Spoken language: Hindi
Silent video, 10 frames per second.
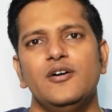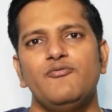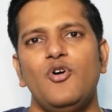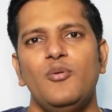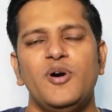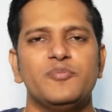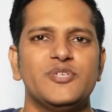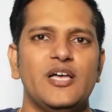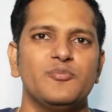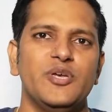फॉर्म आप
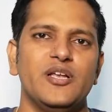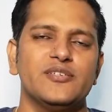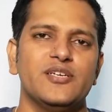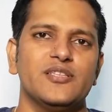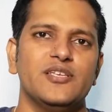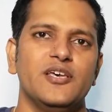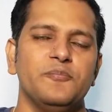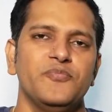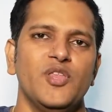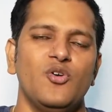साथ में रख सकते हैं
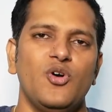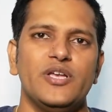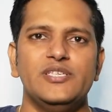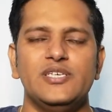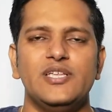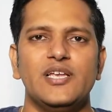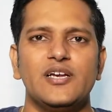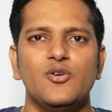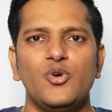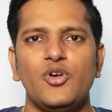और इसी तरह
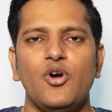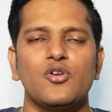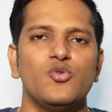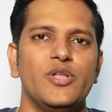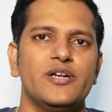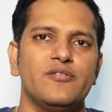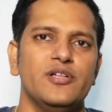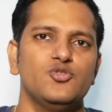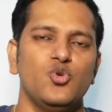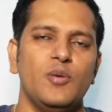का कोई और
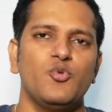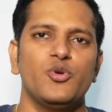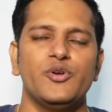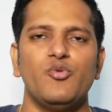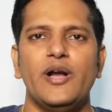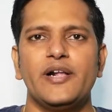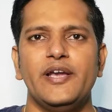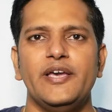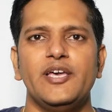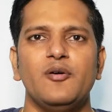कोलेक्ट्रल जो आपको रिक्वायर्ड
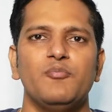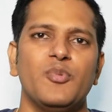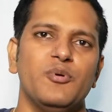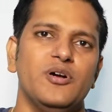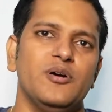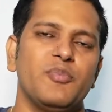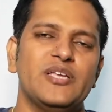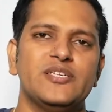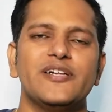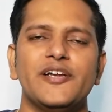है या
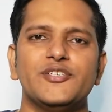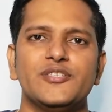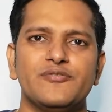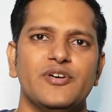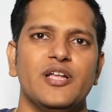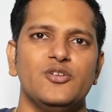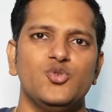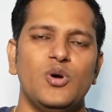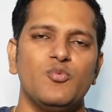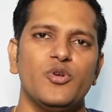प्रेजेंटेशंस वगैरह
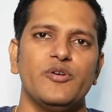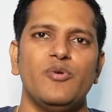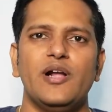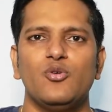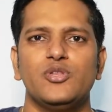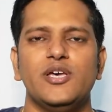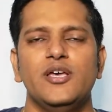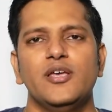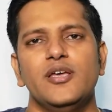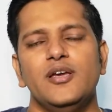जो आपको रिक्वायर्ड होता
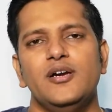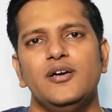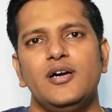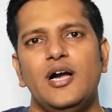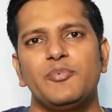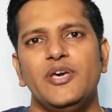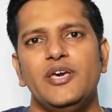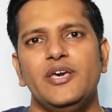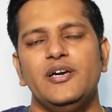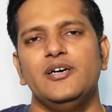है
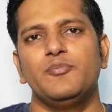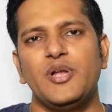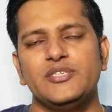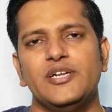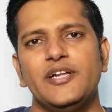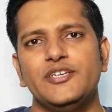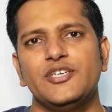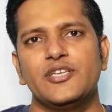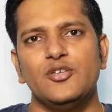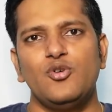आपके
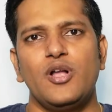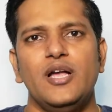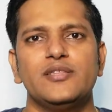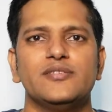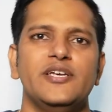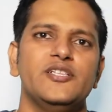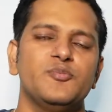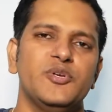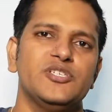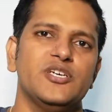प्रेजेंटेशन के दौरान सेल्स
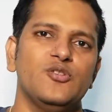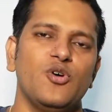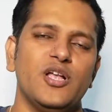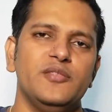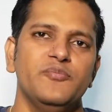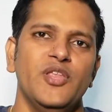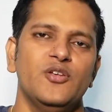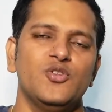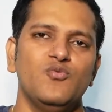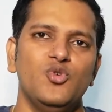पिच के दौरान
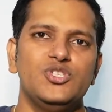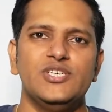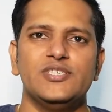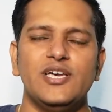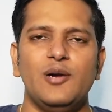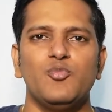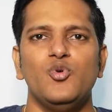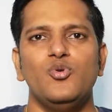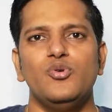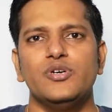तो वो चीज़ें
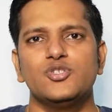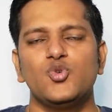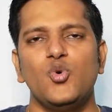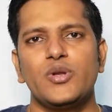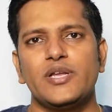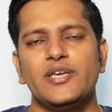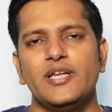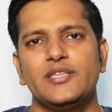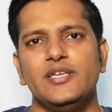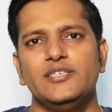आपको स्टोर करके
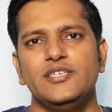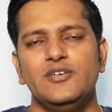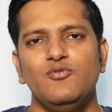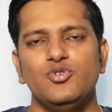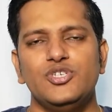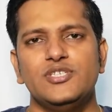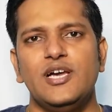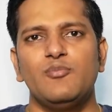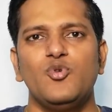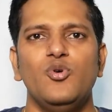रखना चाहिए वो चीज़ें
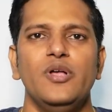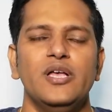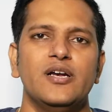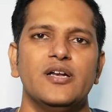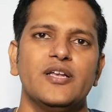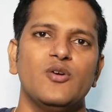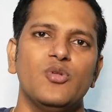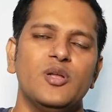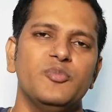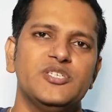आपको
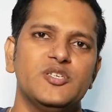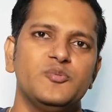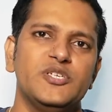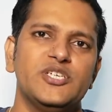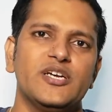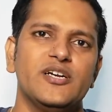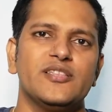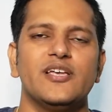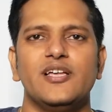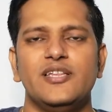रेगुलर बेसिस पे चेक
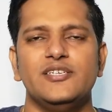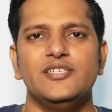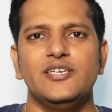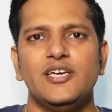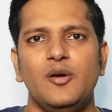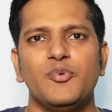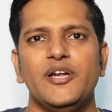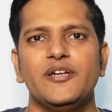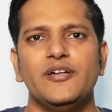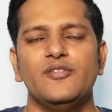करते रहना चाहिए कि
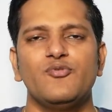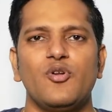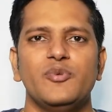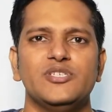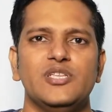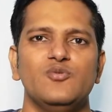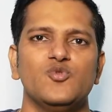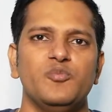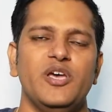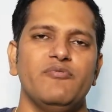अपडेटेड इन्फॉर्मेशन
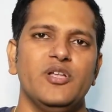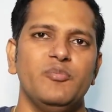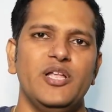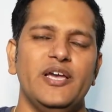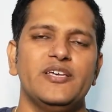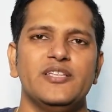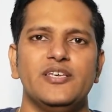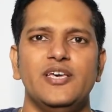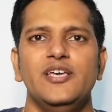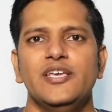उसमें अवेलेबल है या
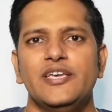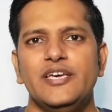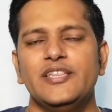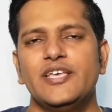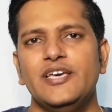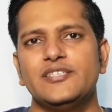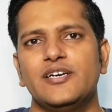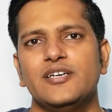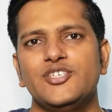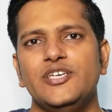नहीं इन केस
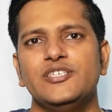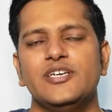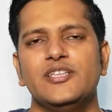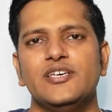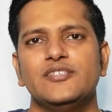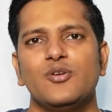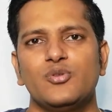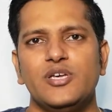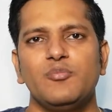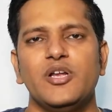अगर चेंज करने की
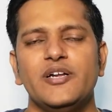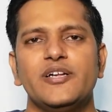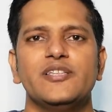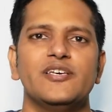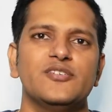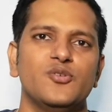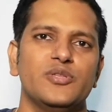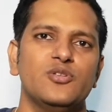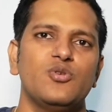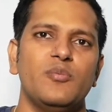ज़रूरत है अपग्रेड करने की
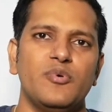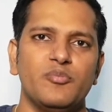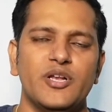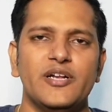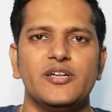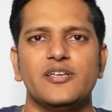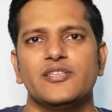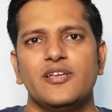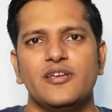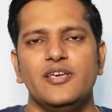ज़रूरत है तो आप अपग्रेड
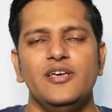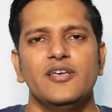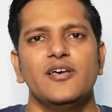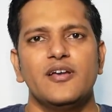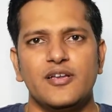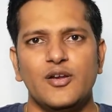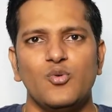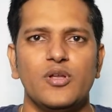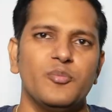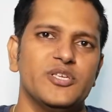करते रहिए
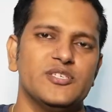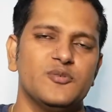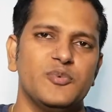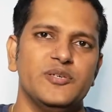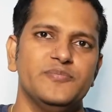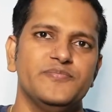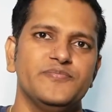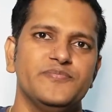रेगुलर बेसिस पर